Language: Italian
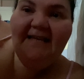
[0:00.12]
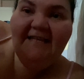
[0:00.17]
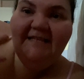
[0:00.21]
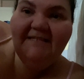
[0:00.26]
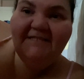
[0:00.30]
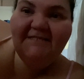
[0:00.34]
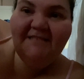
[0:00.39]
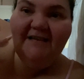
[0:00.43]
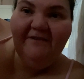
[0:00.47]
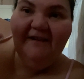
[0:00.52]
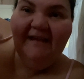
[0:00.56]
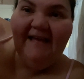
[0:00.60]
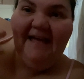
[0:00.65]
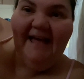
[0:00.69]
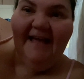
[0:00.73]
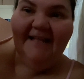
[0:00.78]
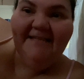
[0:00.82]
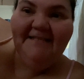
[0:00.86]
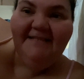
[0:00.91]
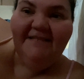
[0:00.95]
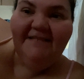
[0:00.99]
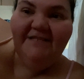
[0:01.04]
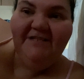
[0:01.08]
Ciao
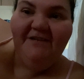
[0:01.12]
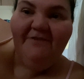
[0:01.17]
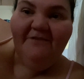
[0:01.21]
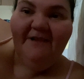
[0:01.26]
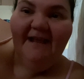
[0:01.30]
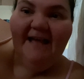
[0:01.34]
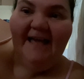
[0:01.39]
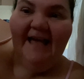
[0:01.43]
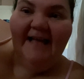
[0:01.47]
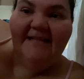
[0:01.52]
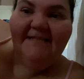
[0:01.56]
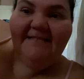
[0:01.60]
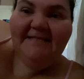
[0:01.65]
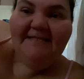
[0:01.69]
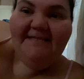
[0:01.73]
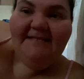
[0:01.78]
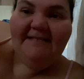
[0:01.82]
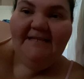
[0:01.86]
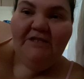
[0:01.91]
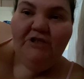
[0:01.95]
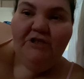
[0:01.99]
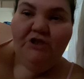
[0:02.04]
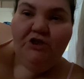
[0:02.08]
ragazze, ciao
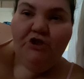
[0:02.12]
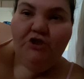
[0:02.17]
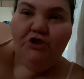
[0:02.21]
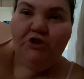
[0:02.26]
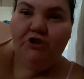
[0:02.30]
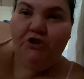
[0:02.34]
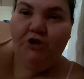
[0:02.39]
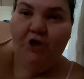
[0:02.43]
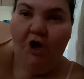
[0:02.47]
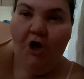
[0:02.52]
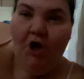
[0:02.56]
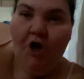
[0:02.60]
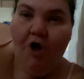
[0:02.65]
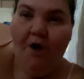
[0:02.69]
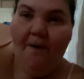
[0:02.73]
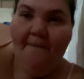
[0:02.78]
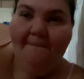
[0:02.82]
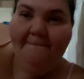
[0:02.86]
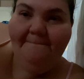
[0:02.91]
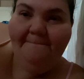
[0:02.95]
ragazzi, top!